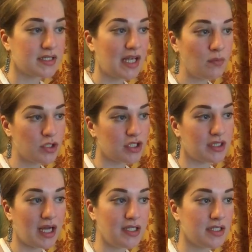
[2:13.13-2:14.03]
Сам же
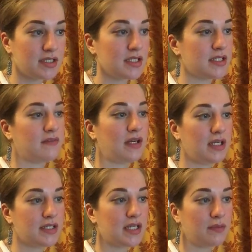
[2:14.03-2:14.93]
танец
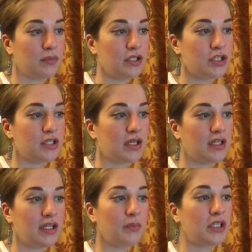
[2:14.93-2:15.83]
называется обычно
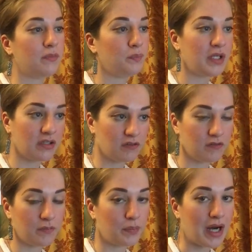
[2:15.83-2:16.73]
именем
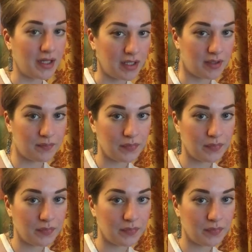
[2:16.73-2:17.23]
первого пала.